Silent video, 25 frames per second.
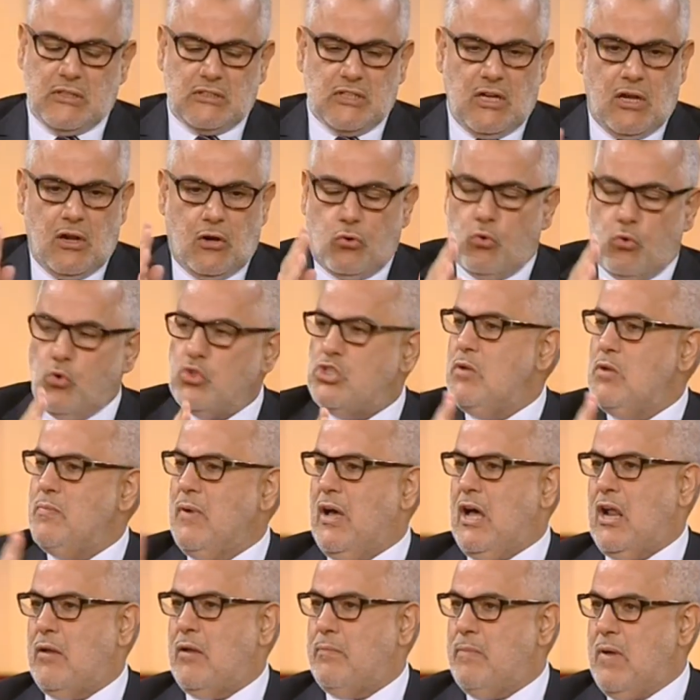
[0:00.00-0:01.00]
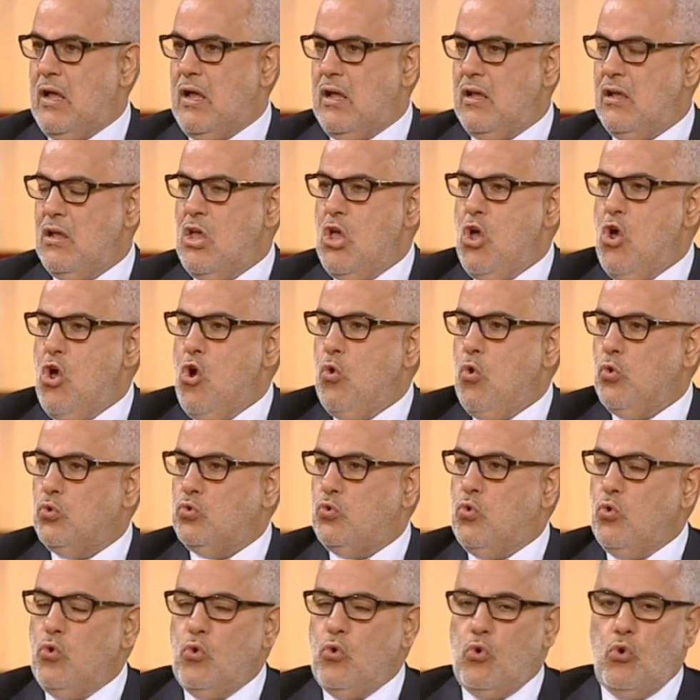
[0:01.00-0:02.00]
تغروش المغاربه
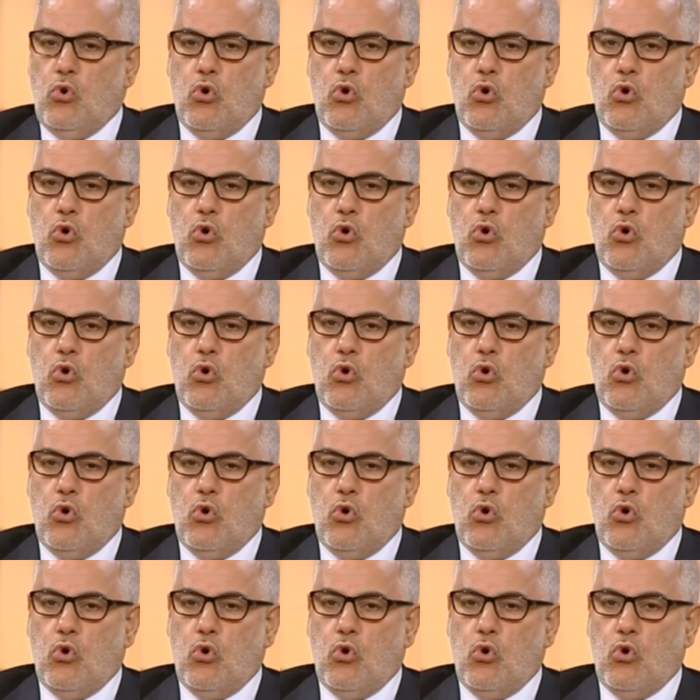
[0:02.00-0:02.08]
وتقولوا